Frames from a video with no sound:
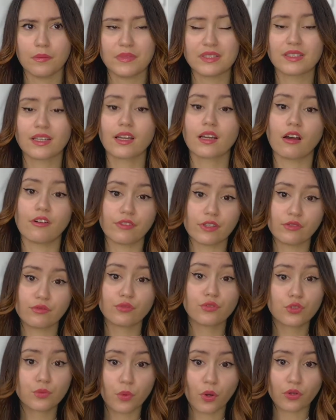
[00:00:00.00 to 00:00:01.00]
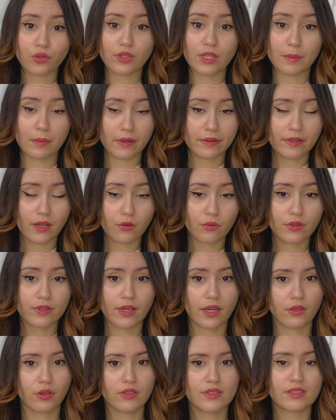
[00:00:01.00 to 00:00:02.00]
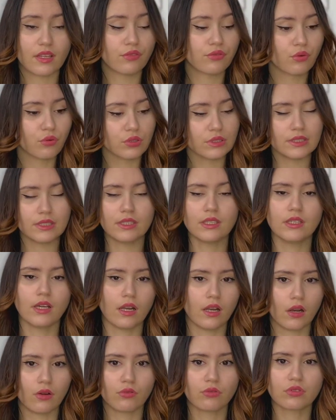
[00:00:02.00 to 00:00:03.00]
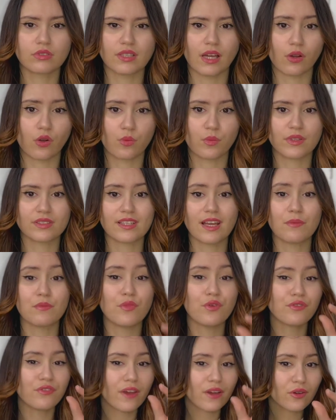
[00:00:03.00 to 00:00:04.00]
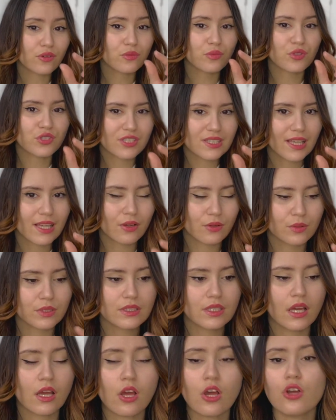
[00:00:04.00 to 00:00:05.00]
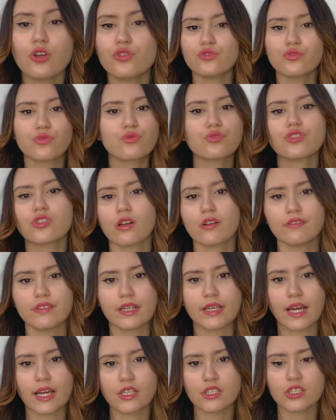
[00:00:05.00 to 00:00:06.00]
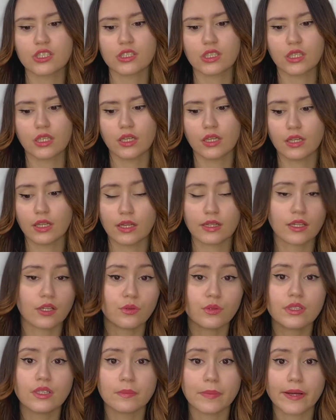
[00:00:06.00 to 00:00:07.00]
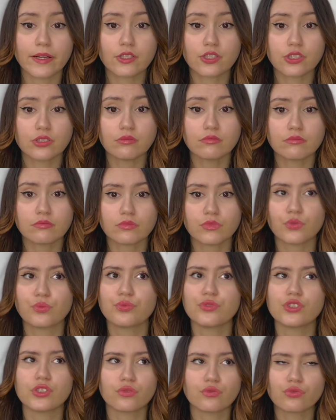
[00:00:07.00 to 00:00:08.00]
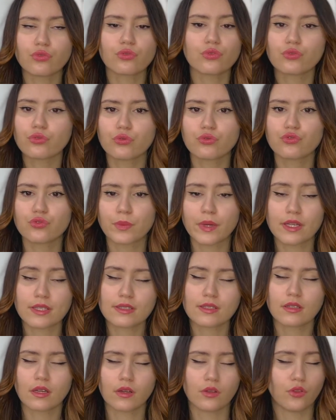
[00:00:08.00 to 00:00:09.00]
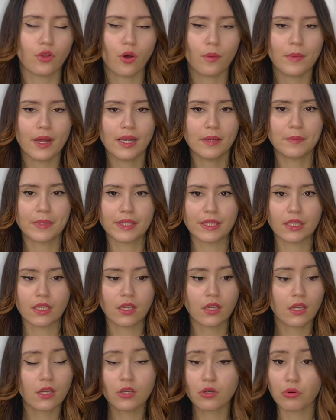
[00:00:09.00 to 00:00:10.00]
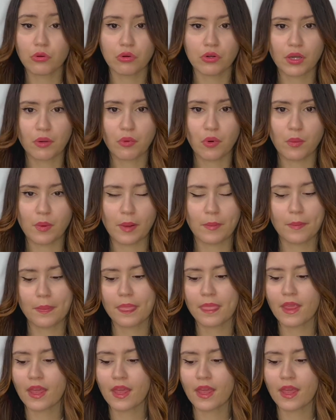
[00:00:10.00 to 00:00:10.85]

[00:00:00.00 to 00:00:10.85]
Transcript: Euh, mais c'est vrai qu'en fait, vu que je porte des pantalons de taillotte, ça frottait et à la longue, ça a commencé à me faire une petite kéloïde. Du coup, j'ai enlevé cash et la kéloïde est partie. Depuis, j'ai toujours le trou du piercing normal, mais aucun problème.